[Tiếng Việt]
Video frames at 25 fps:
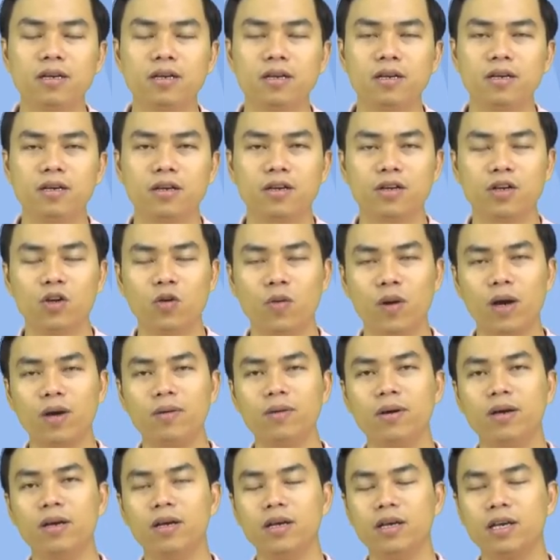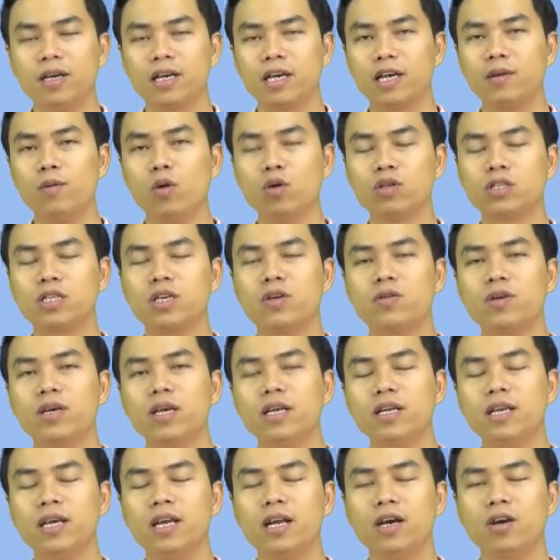đúng không cái bộ sale kit
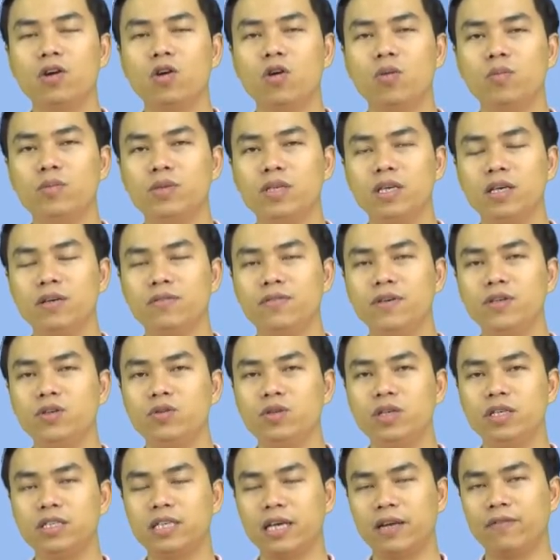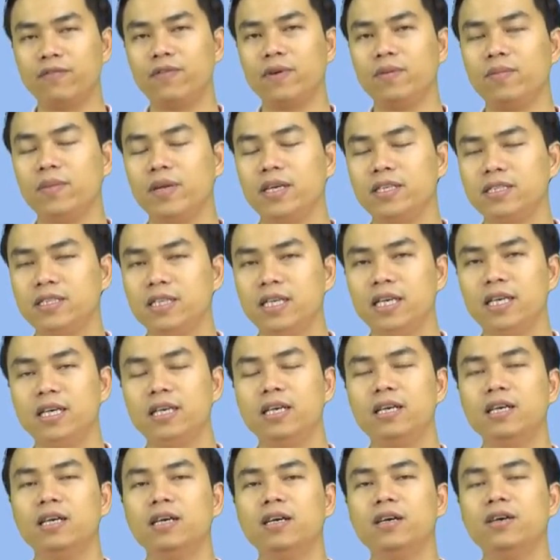đấy là gồm gì ví dụ như sản phẩm là gì
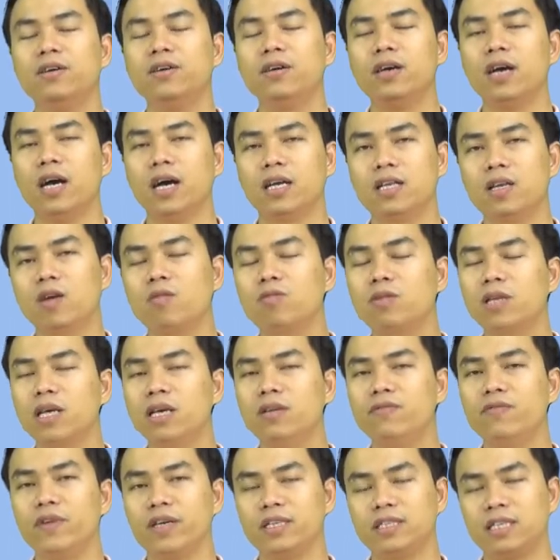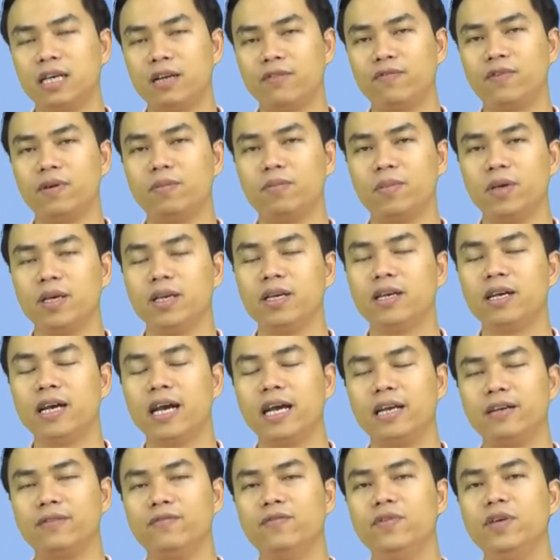à, thông tin về sản phẩm hình
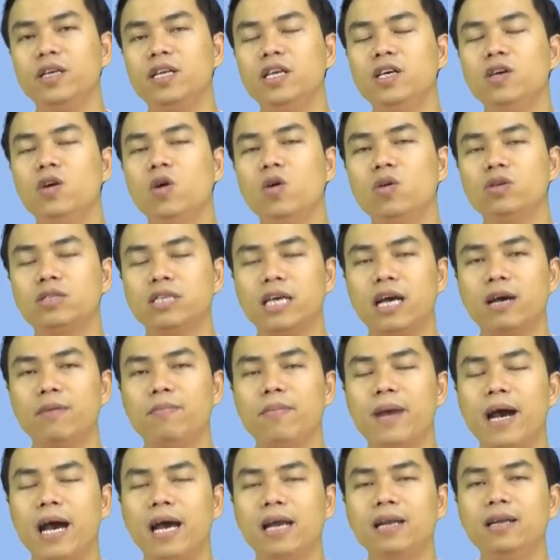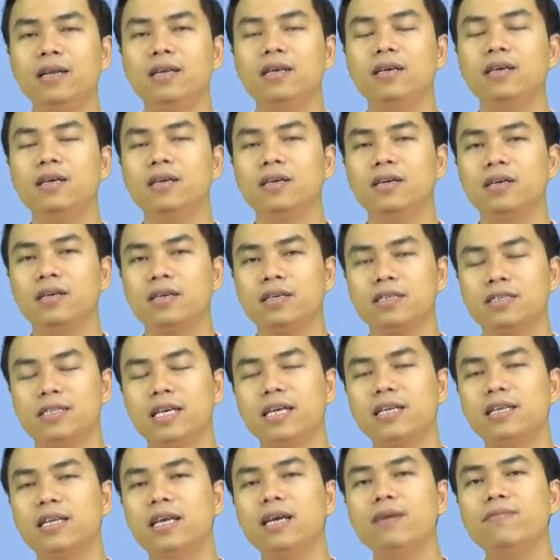ảnh video giá bán danh
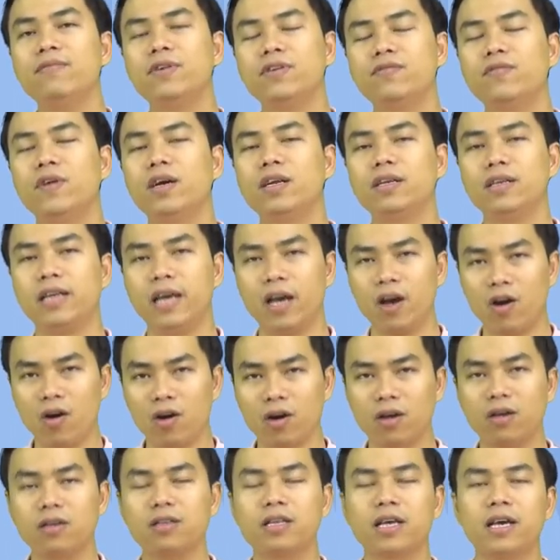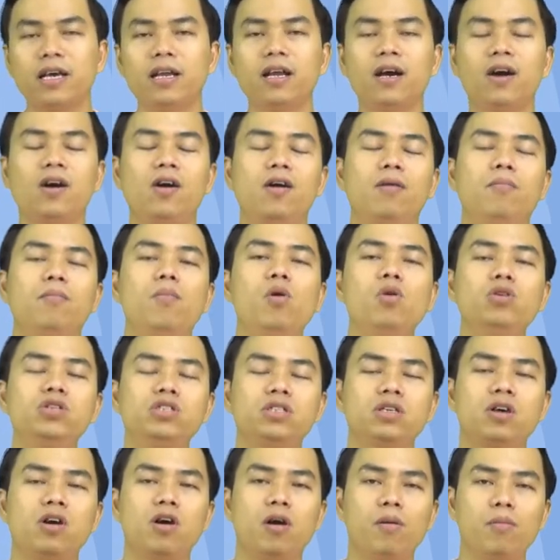thiếp vân vân để họ cứ thế là họ post
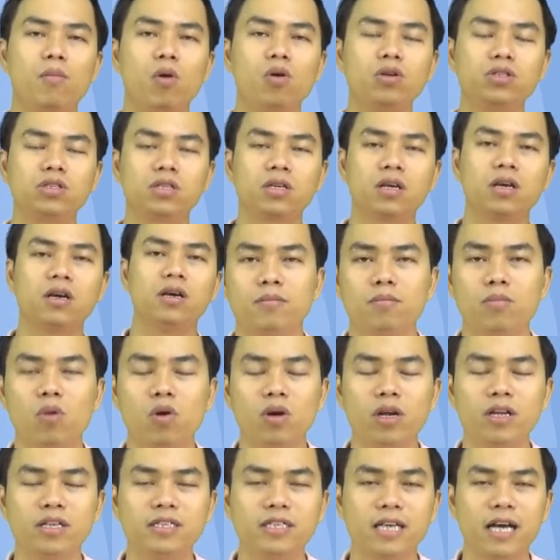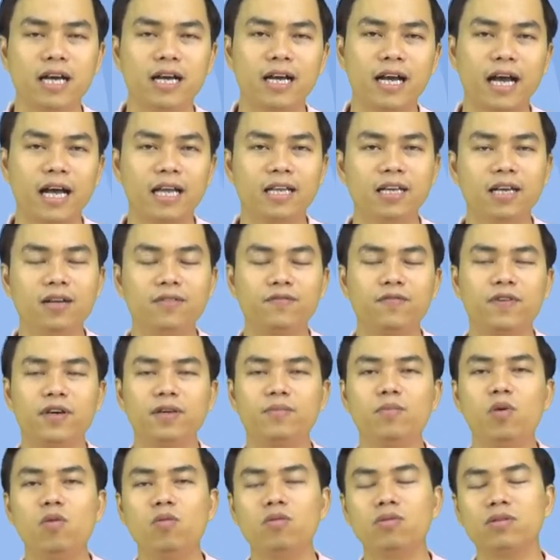họ post post lên trang cá nhân
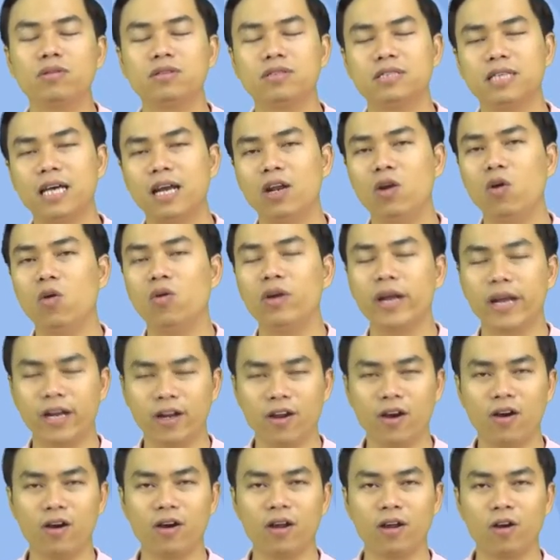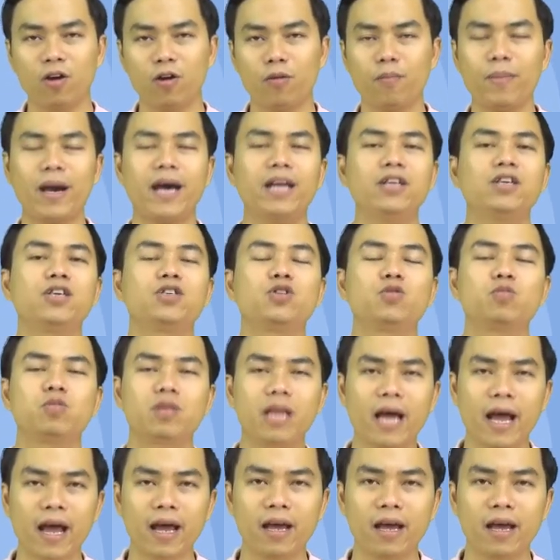facebook zalo này nọ họ bán cho chúng ta